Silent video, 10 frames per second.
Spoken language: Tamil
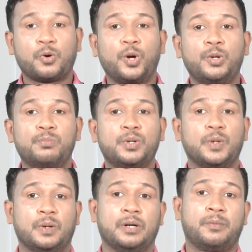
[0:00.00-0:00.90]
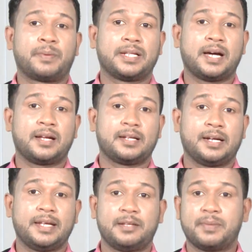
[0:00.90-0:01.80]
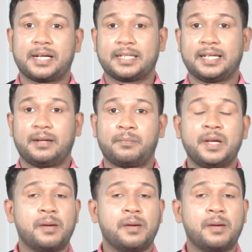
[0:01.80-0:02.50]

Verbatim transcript: கொழும்பு பிரதான நீதிமன்றத்தின்